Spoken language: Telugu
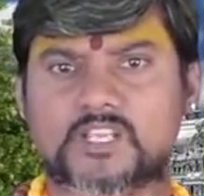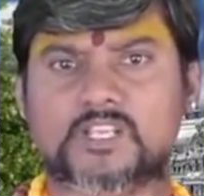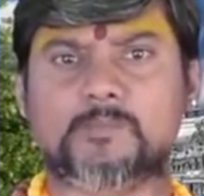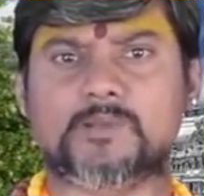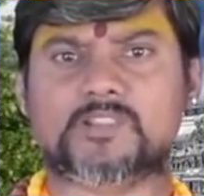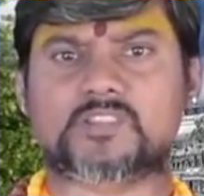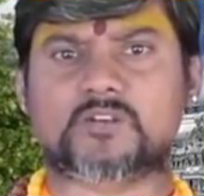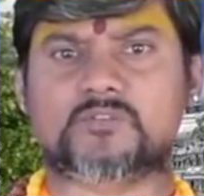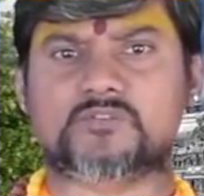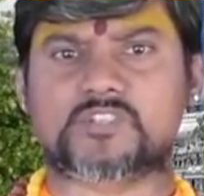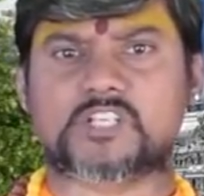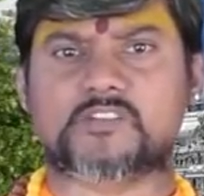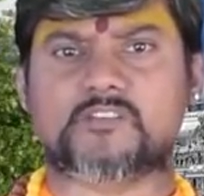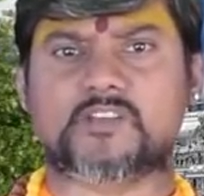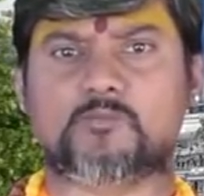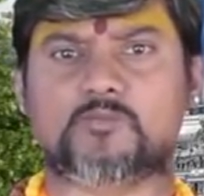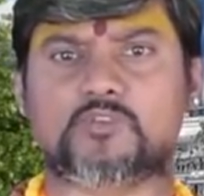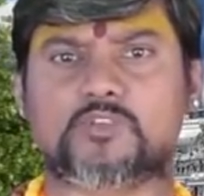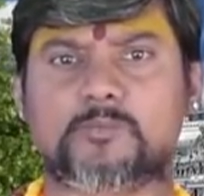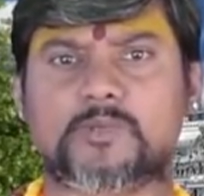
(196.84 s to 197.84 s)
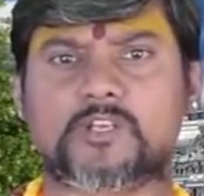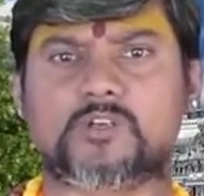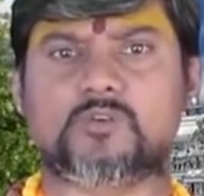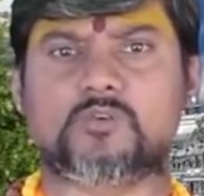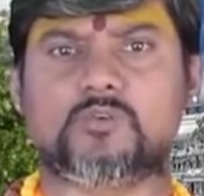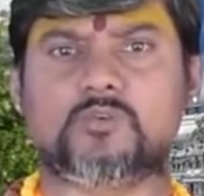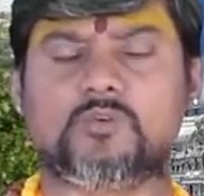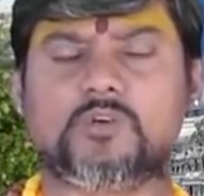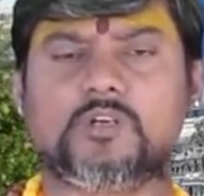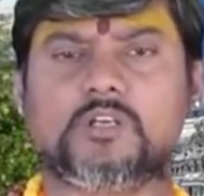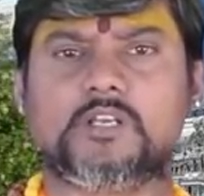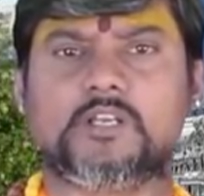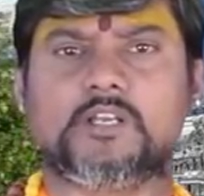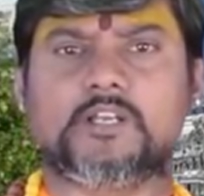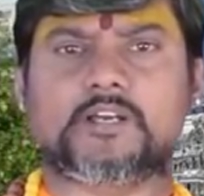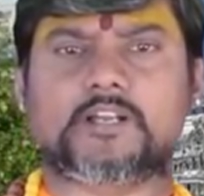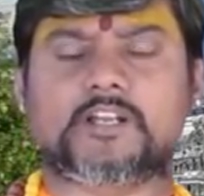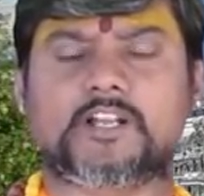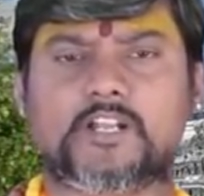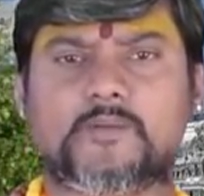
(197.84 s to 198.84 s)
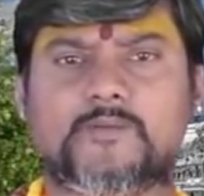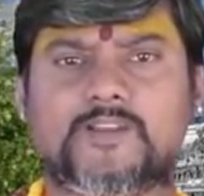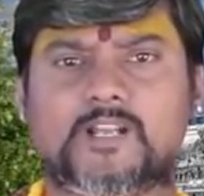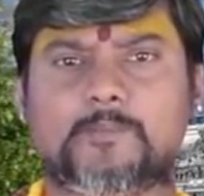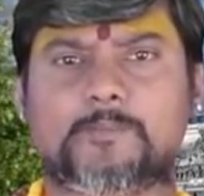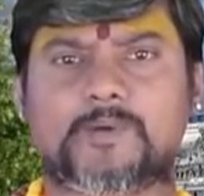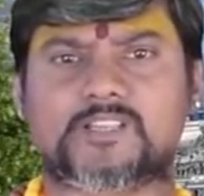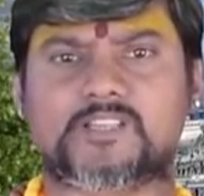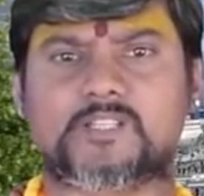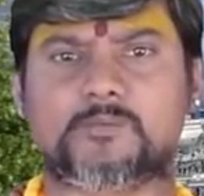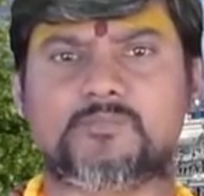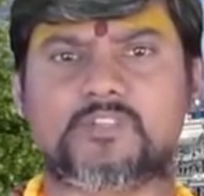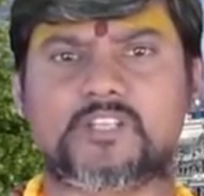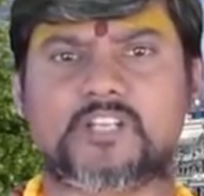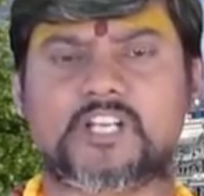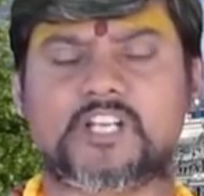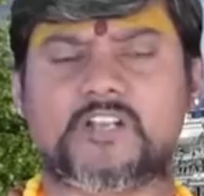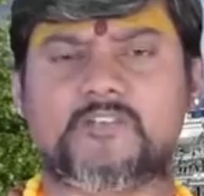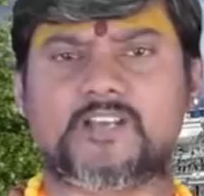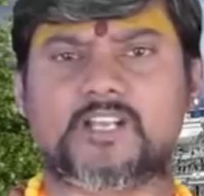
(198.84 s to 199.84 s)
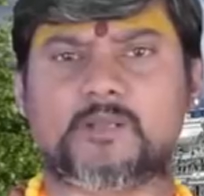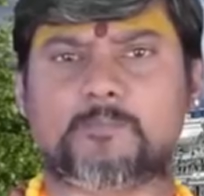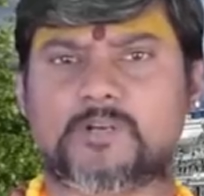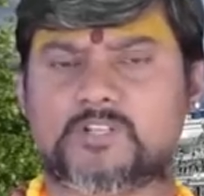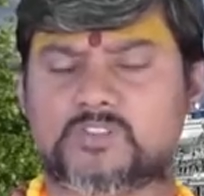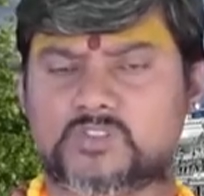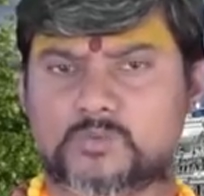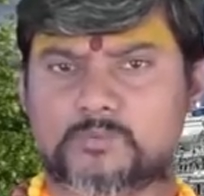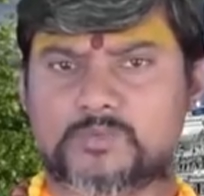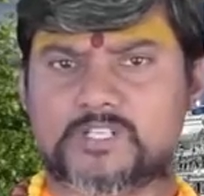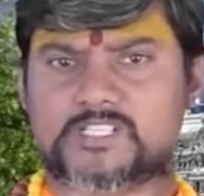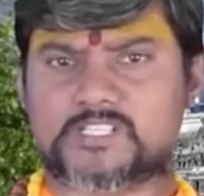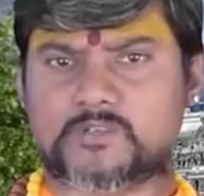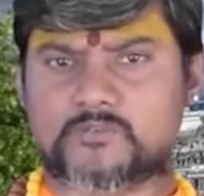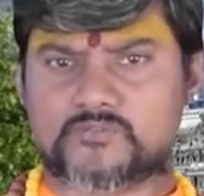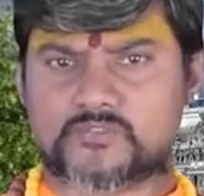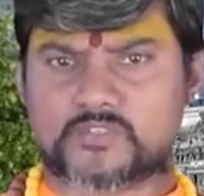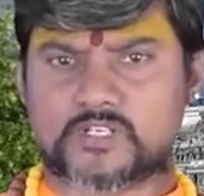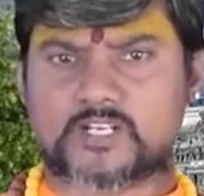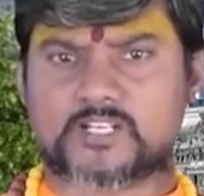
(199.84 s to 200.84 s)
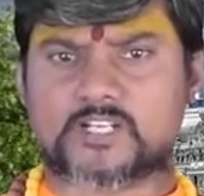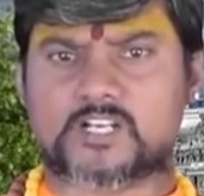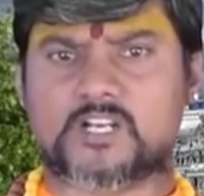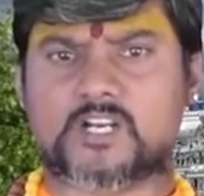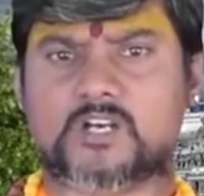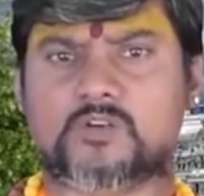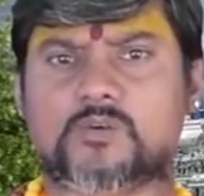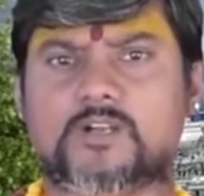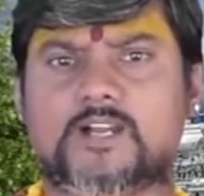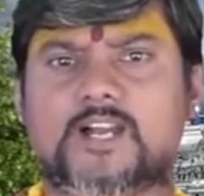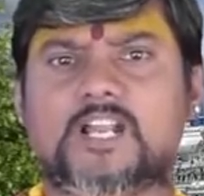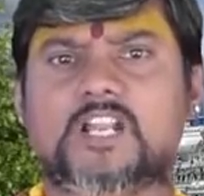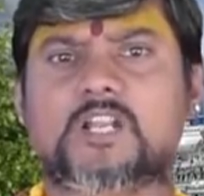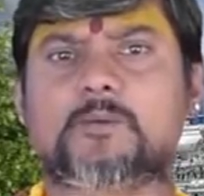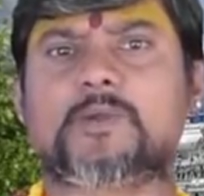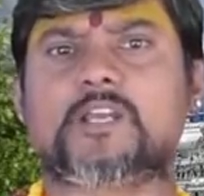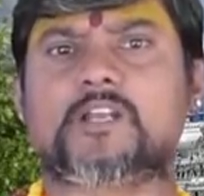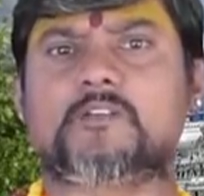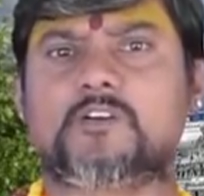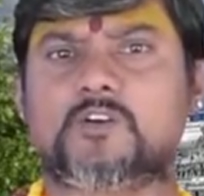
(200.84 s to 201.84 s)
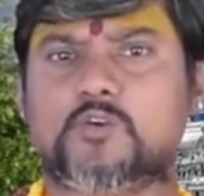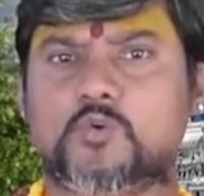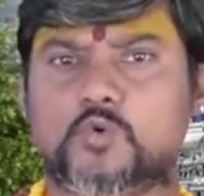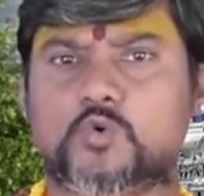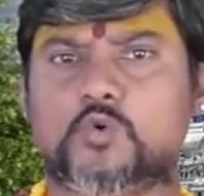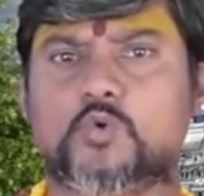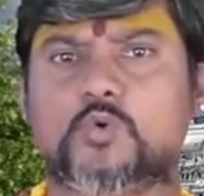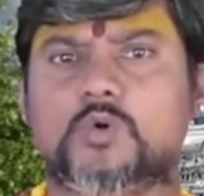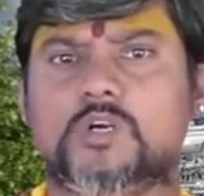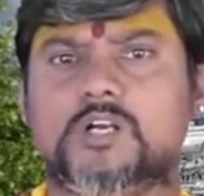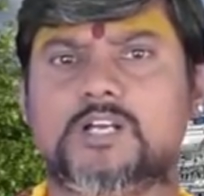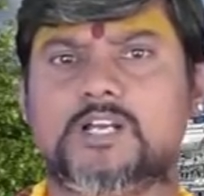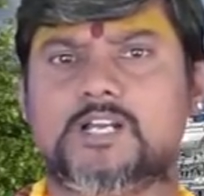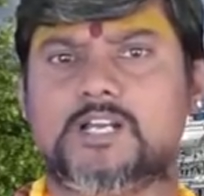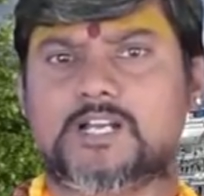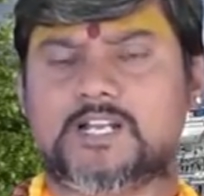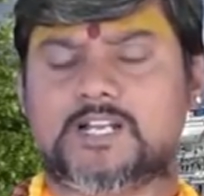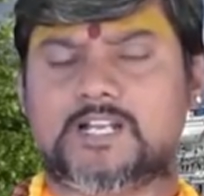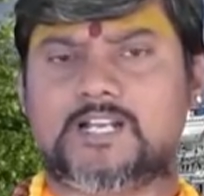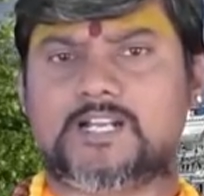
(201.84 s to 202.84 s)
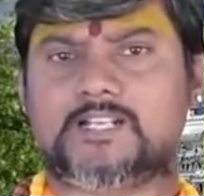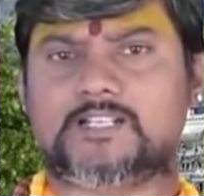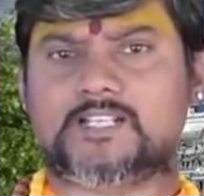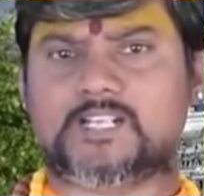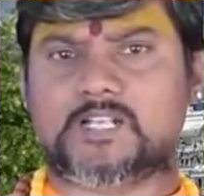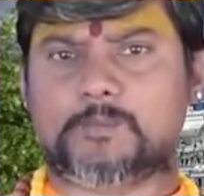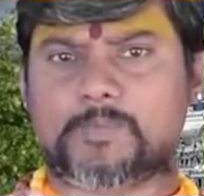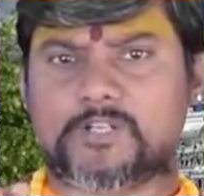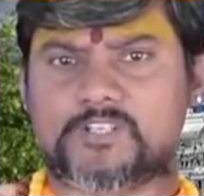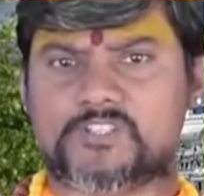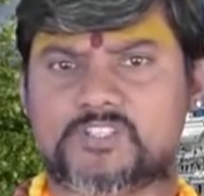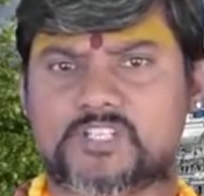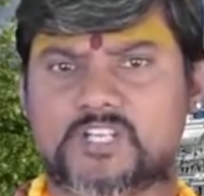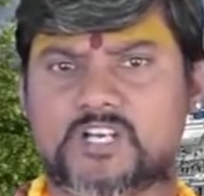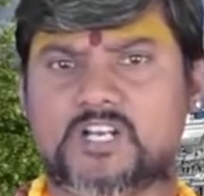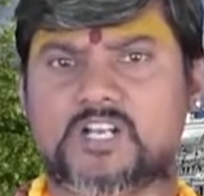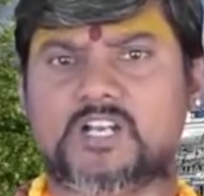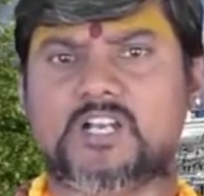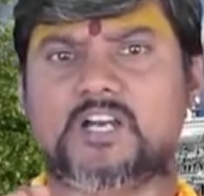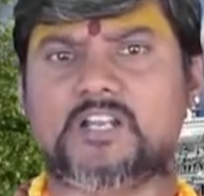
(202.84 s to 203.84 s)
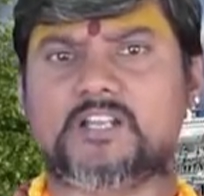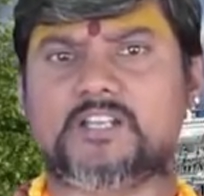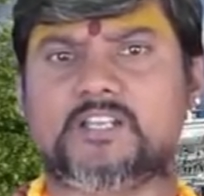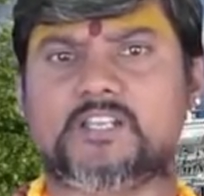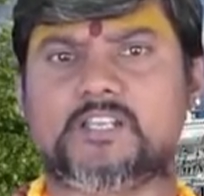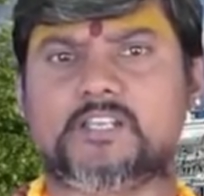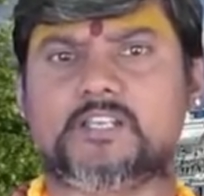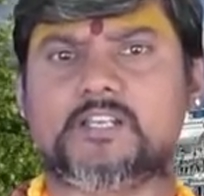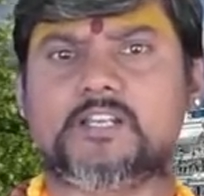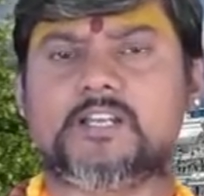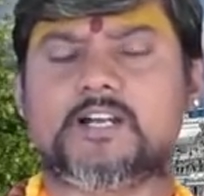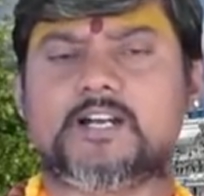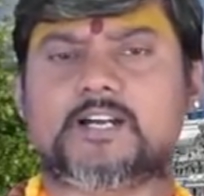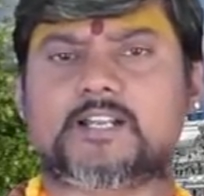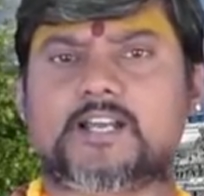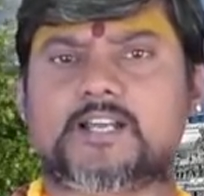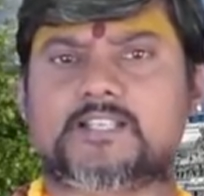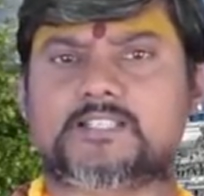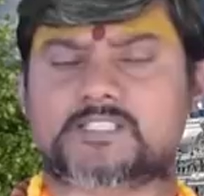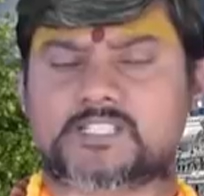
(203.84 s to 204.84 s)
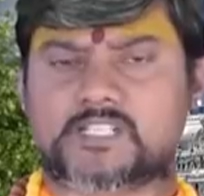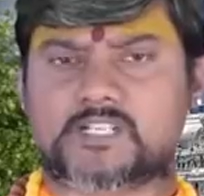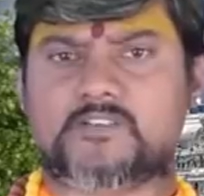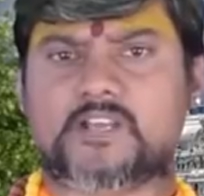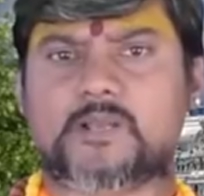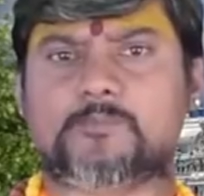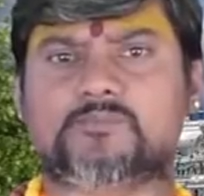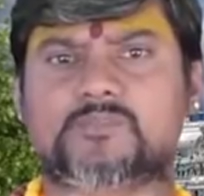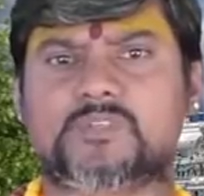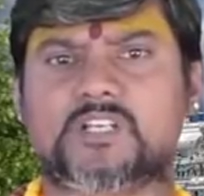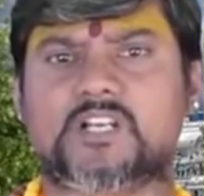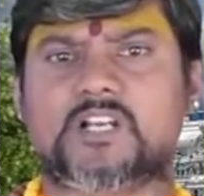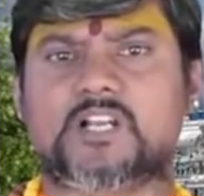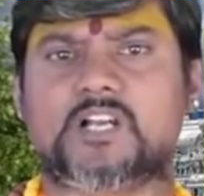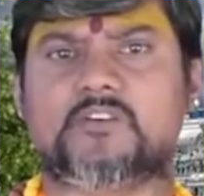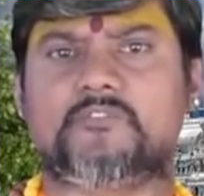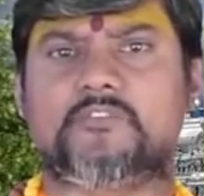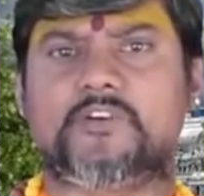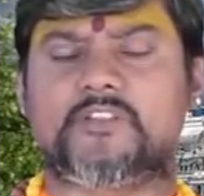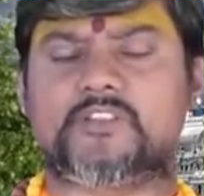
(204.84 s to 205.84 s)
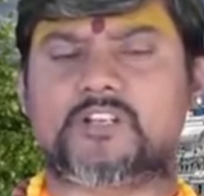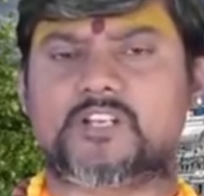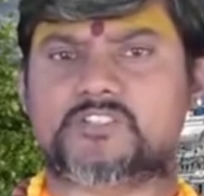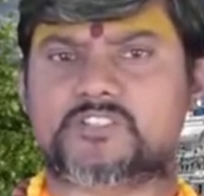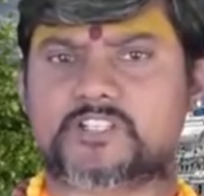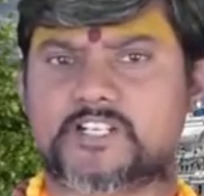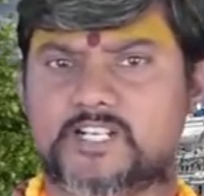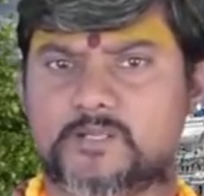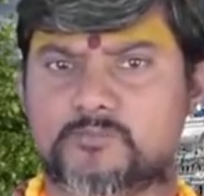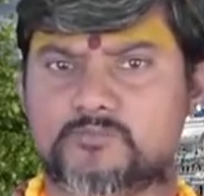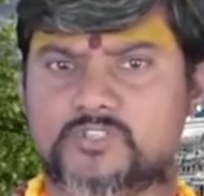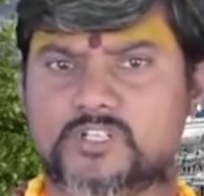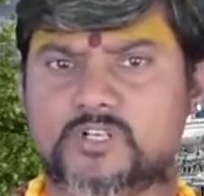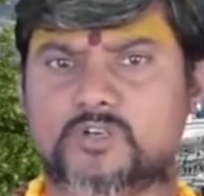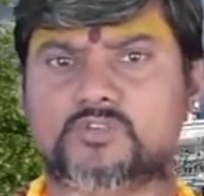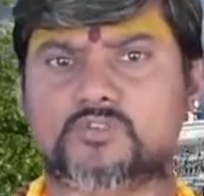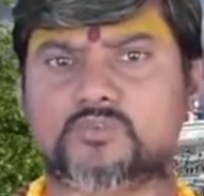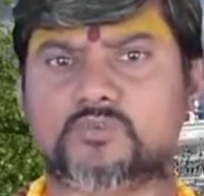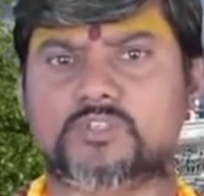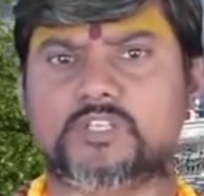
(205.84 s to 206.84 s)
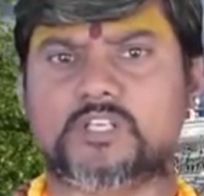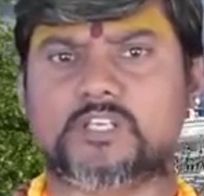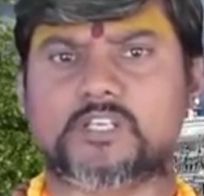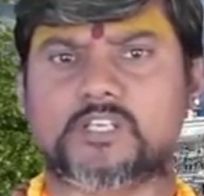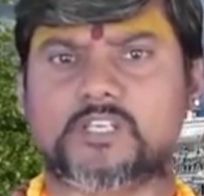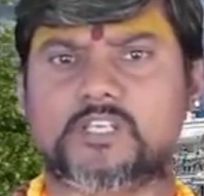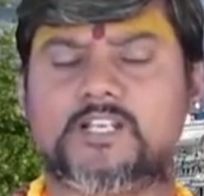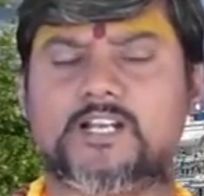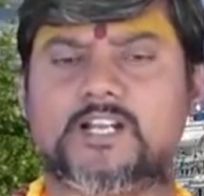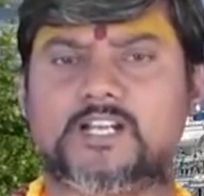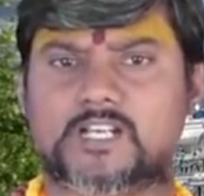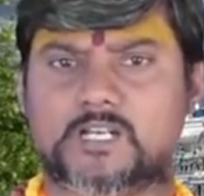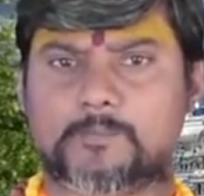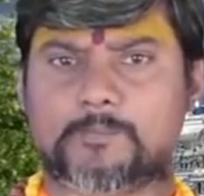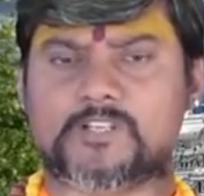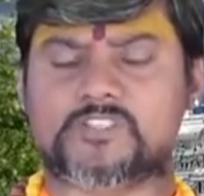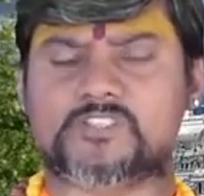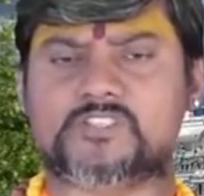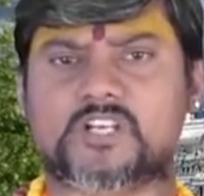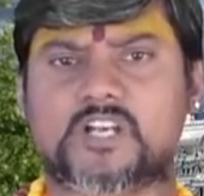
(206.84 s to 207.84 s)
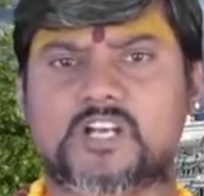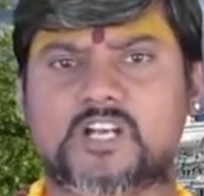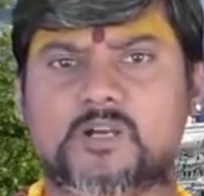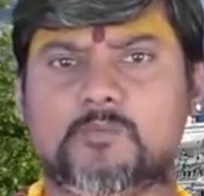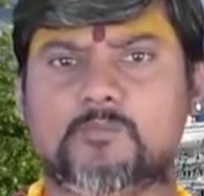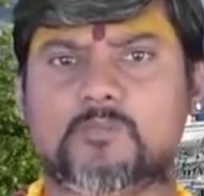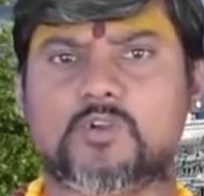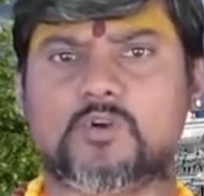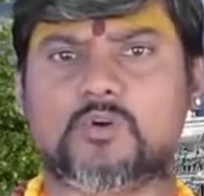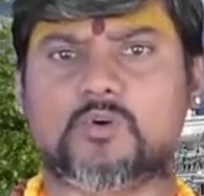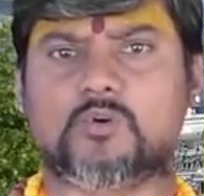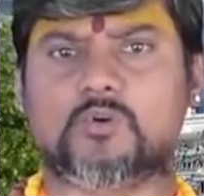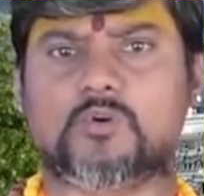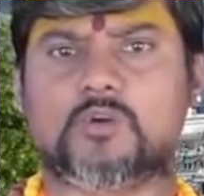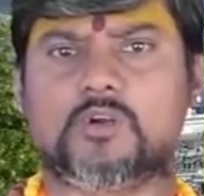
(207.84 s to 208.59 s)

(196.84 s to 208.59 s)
ఈ మంత్రం చదివే ముందు మీకు రెండు వేల పద్దెనిమిది రెండు వేల పంతొమ్మిది సంవత్సరాలకు గాను కాలభైరవ గురు గంటల పంచాంగాన్ని రాష్ట్రవ్యాప్తంగా విడుదల చేయడం జరుగుతుంది ఈ గంటల పంచాంగంలో